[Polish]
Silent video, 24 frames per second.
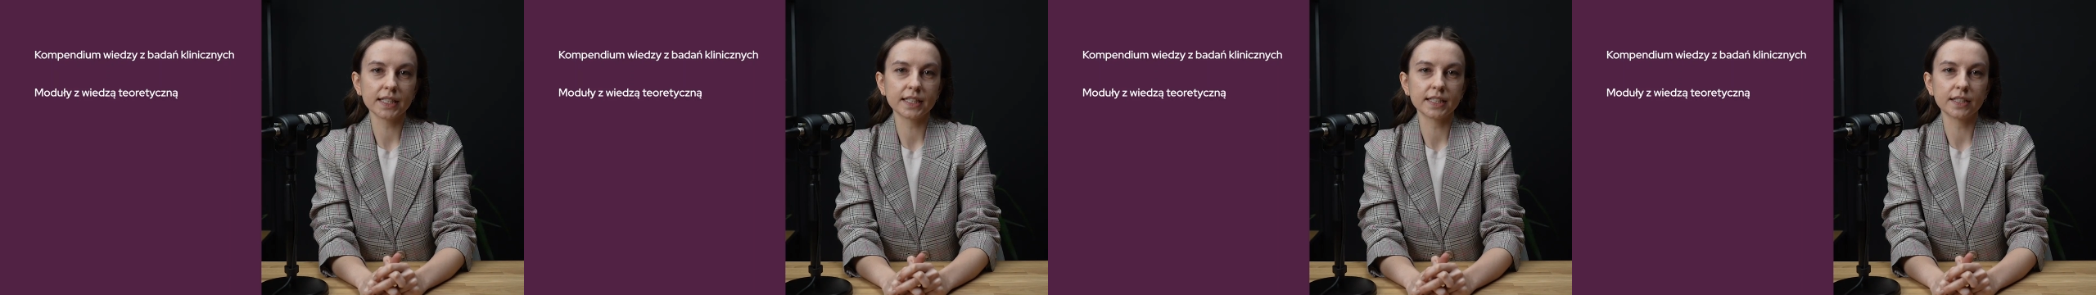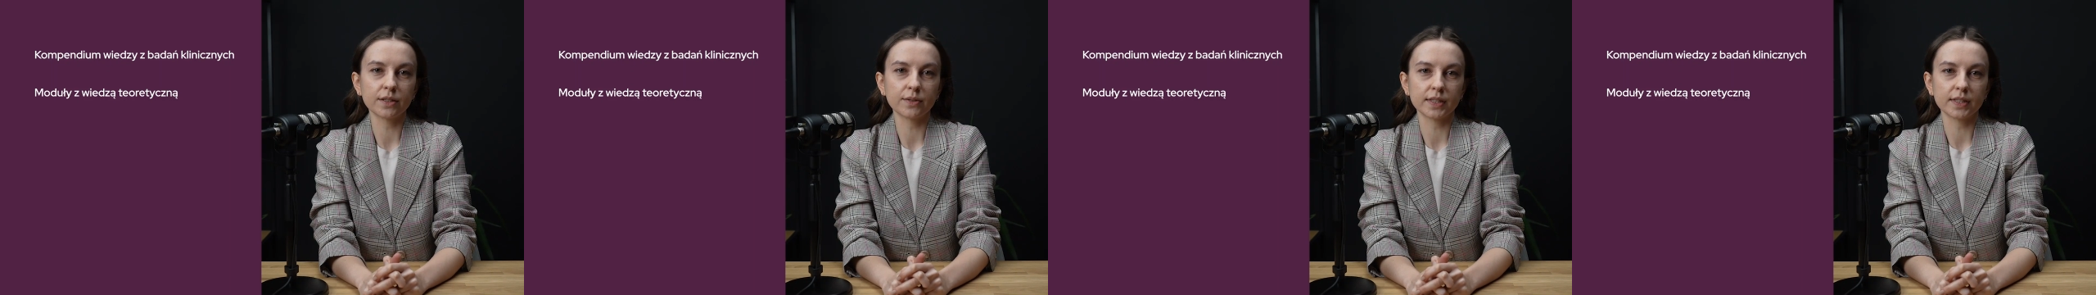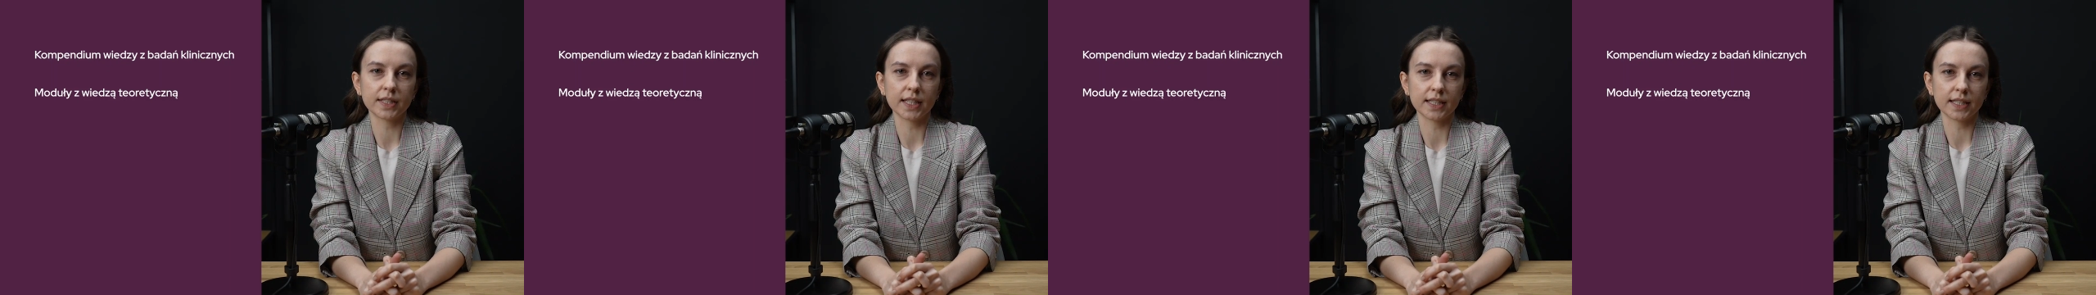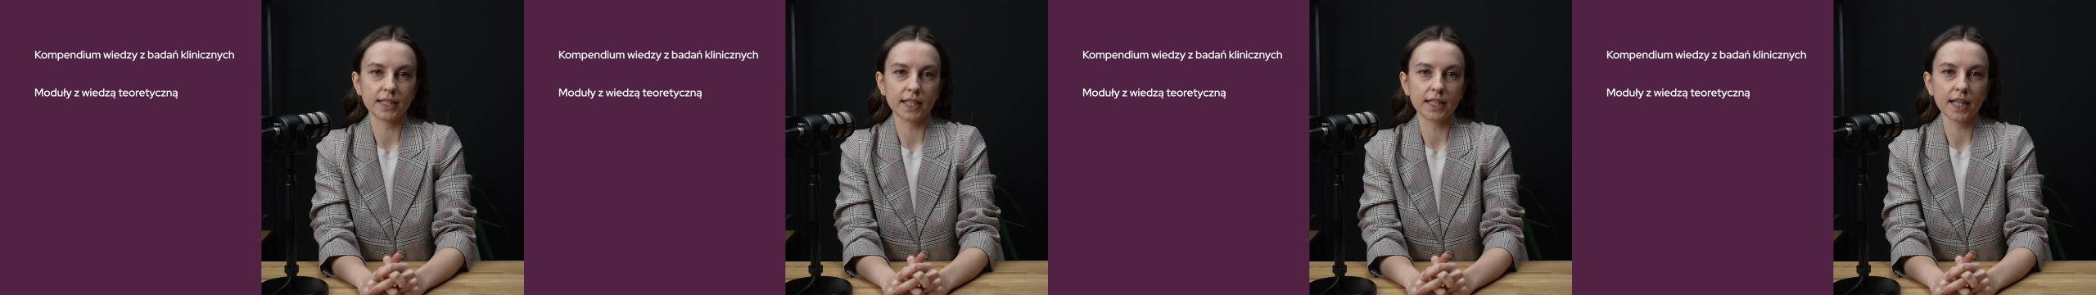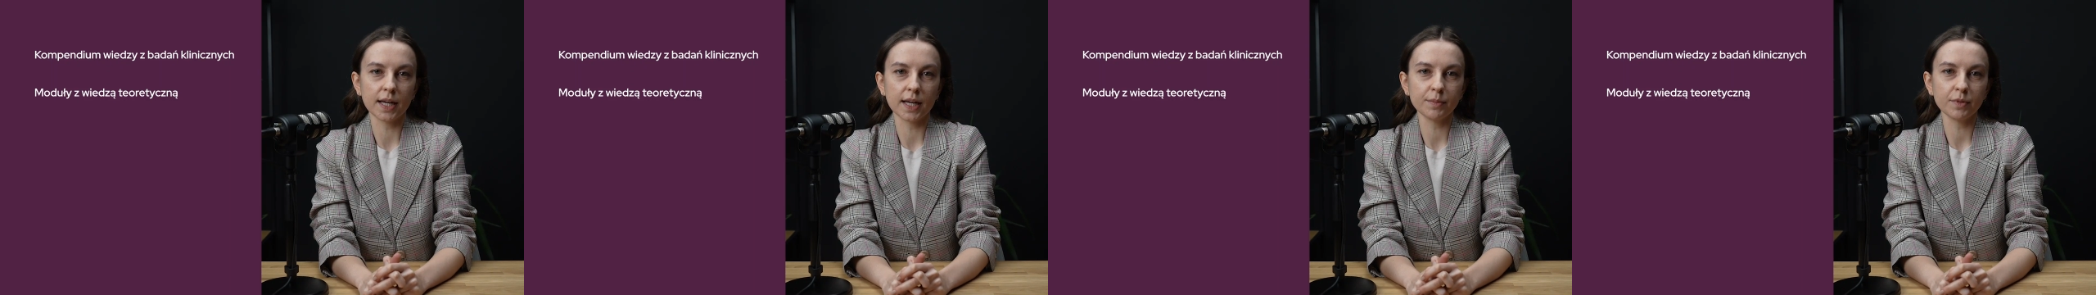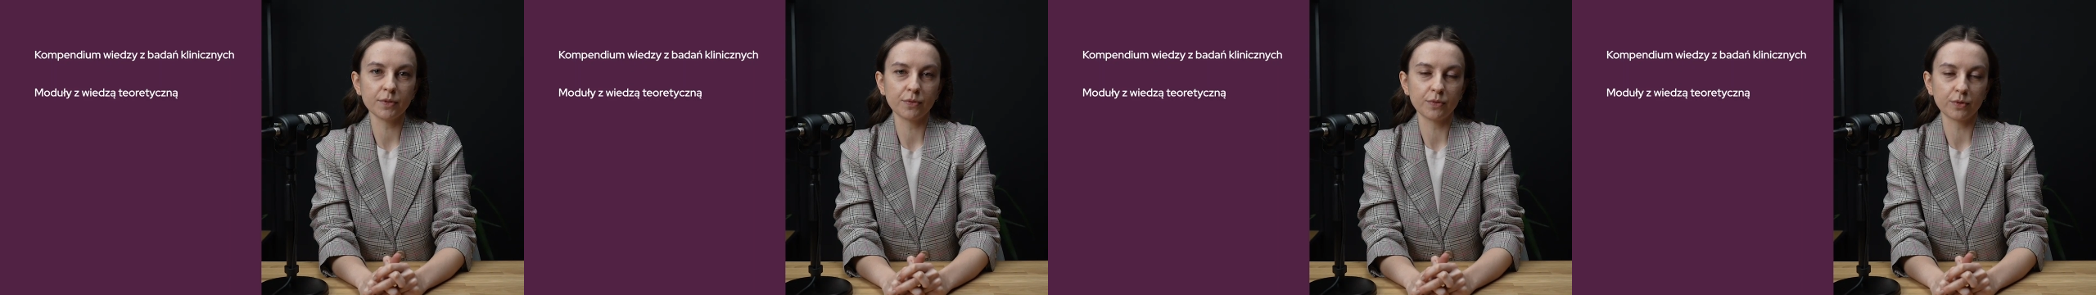się z
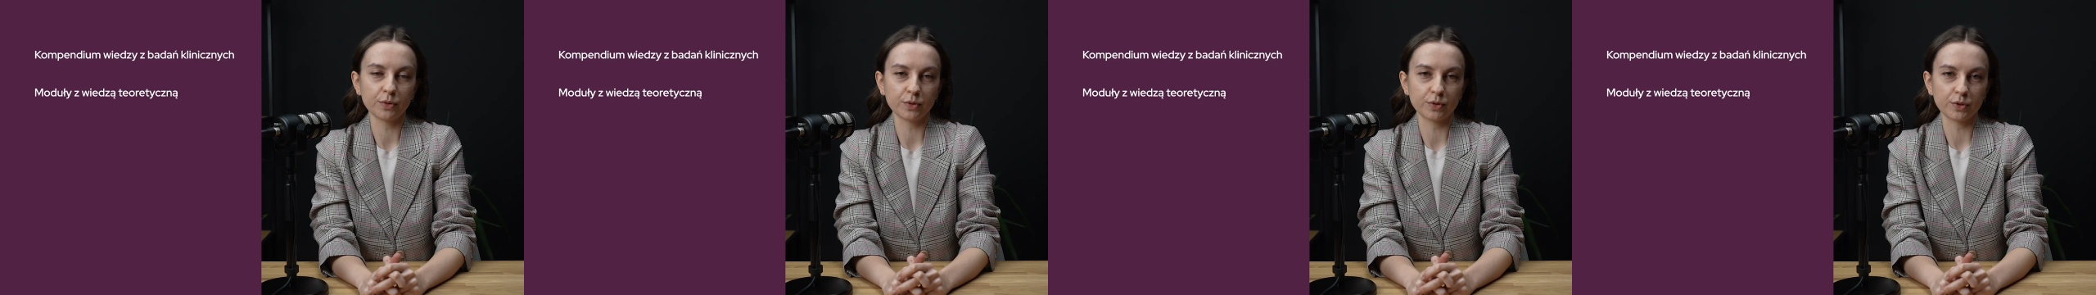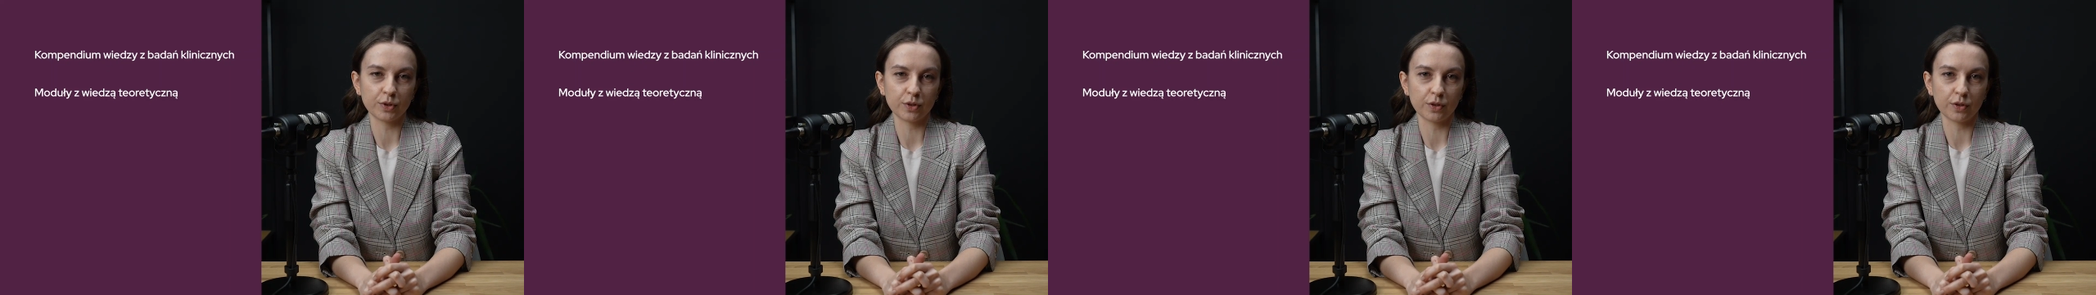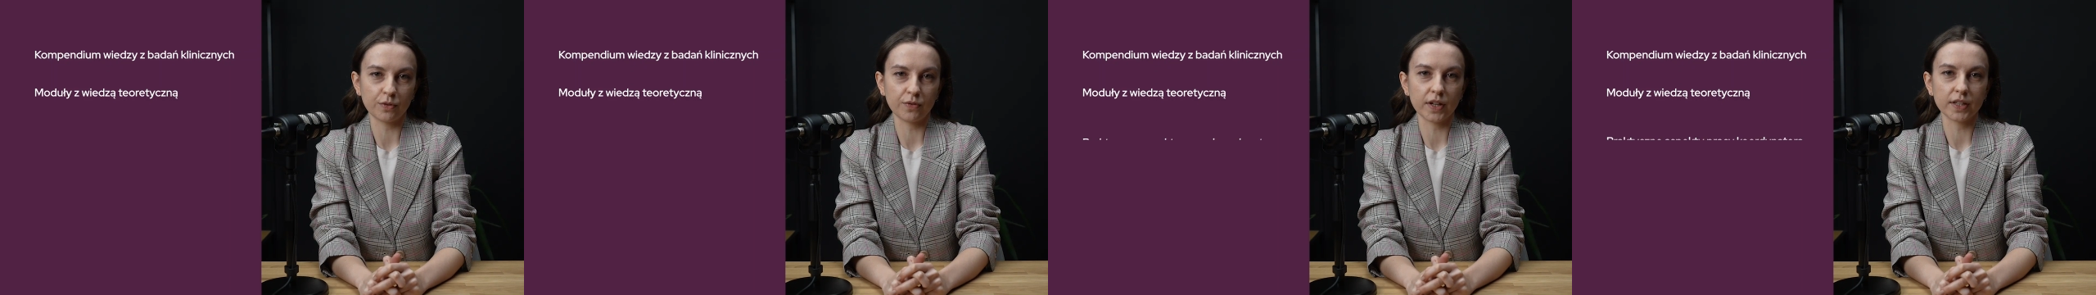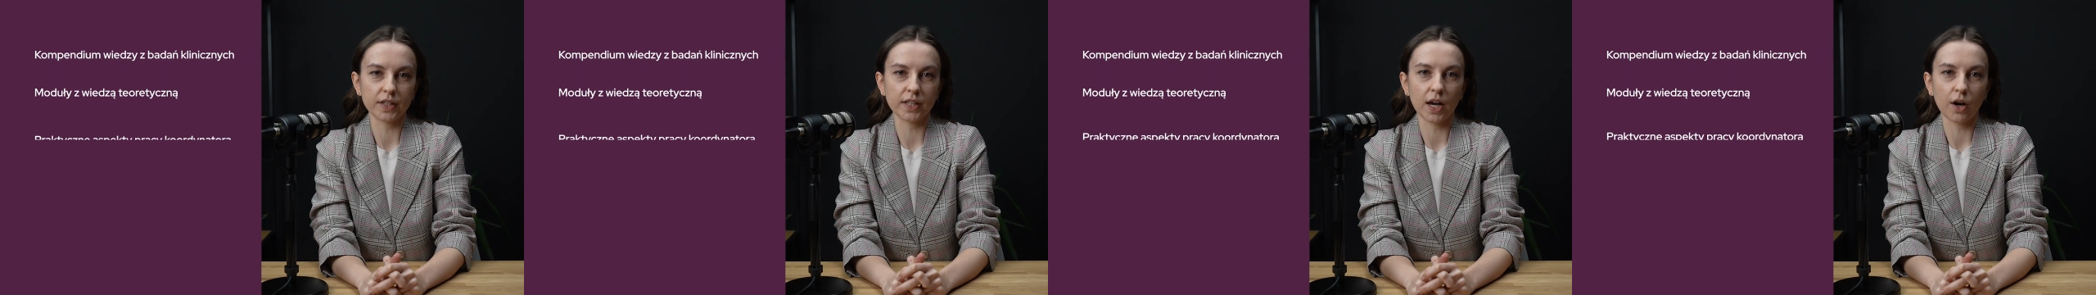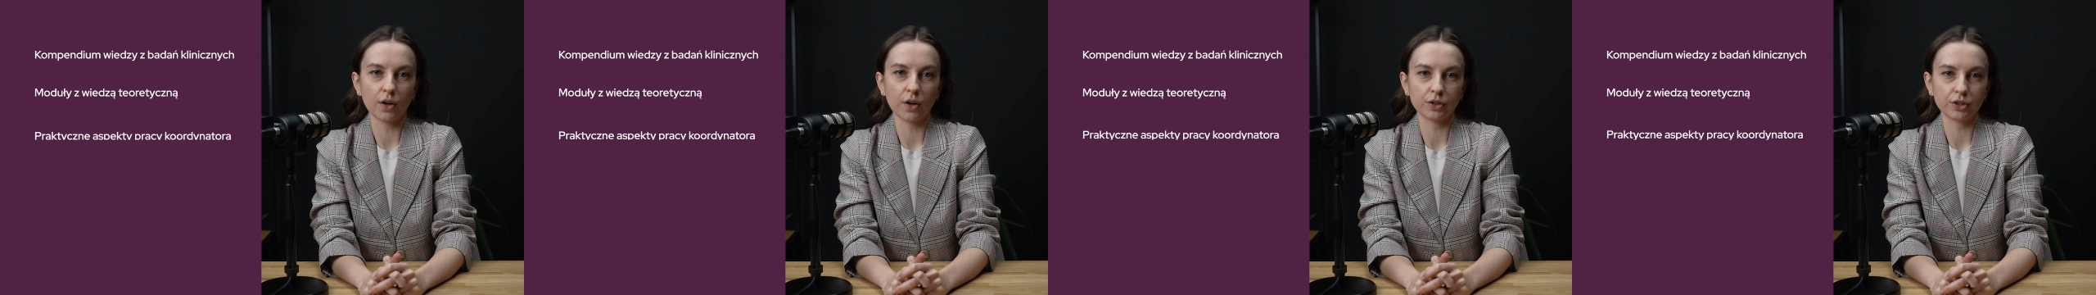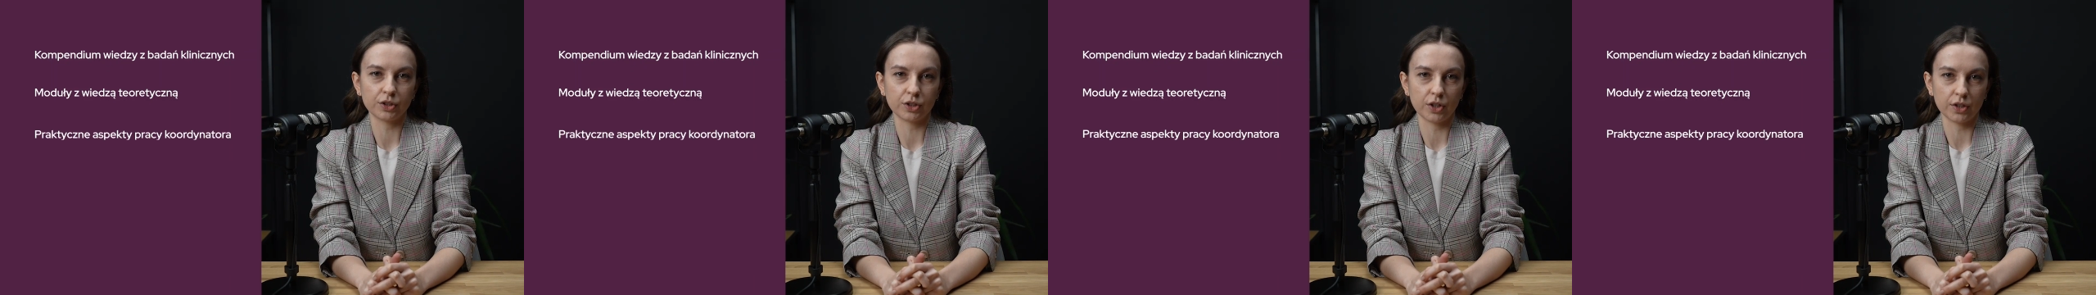zasadami funkcjonowania
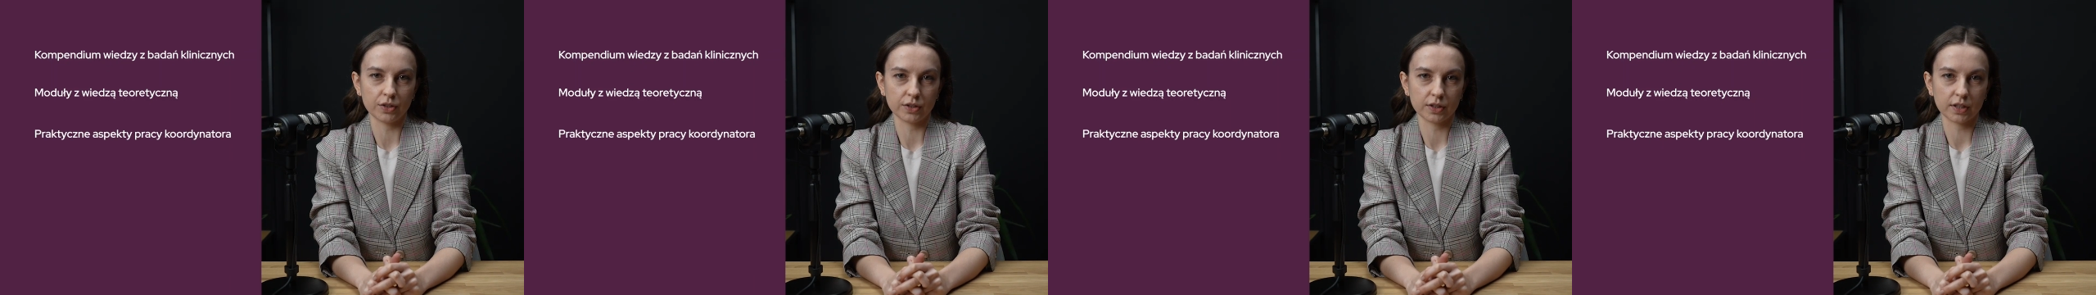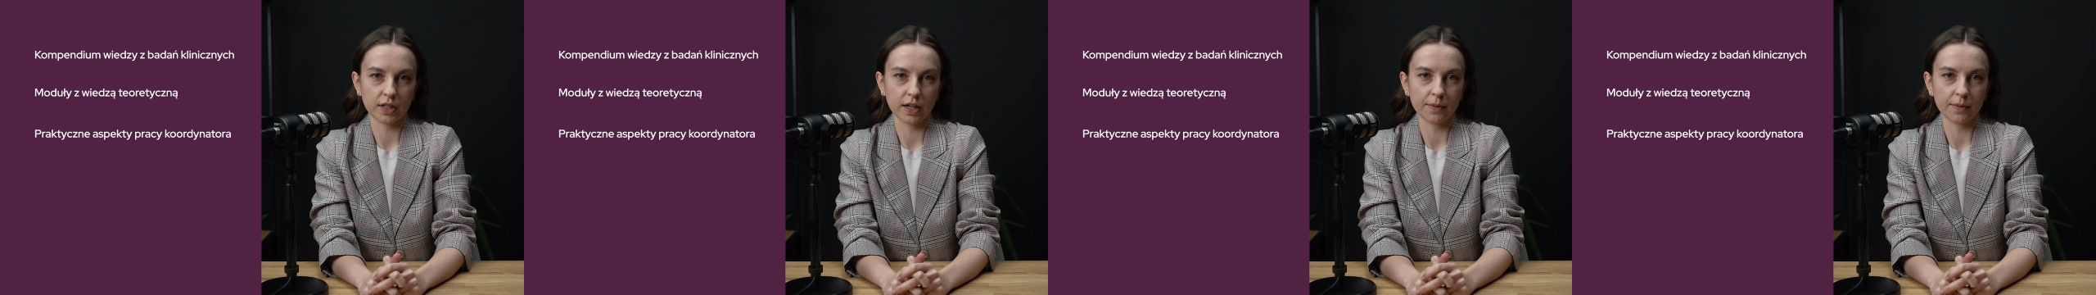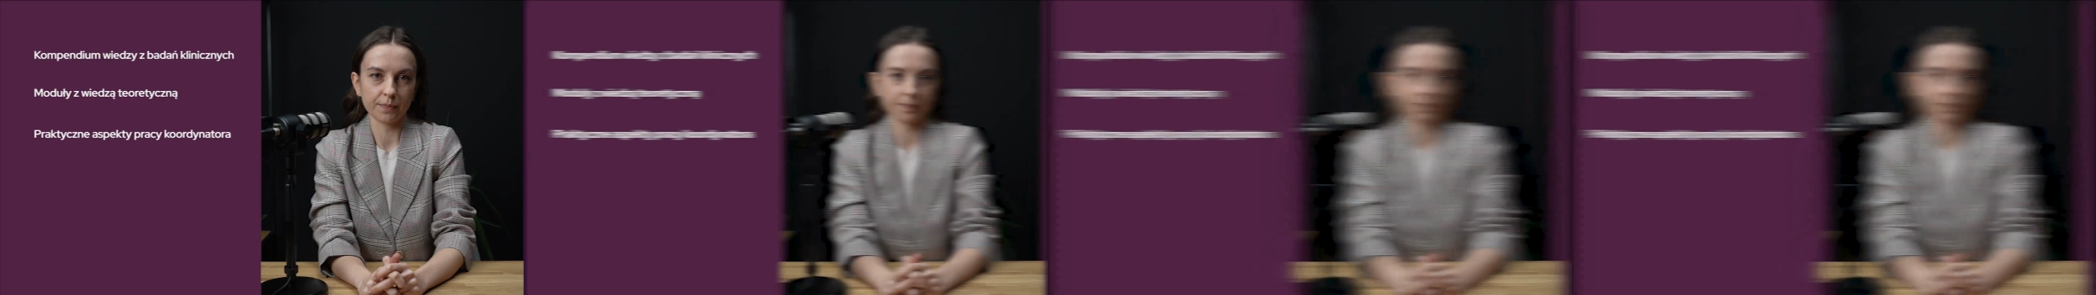ośrodka.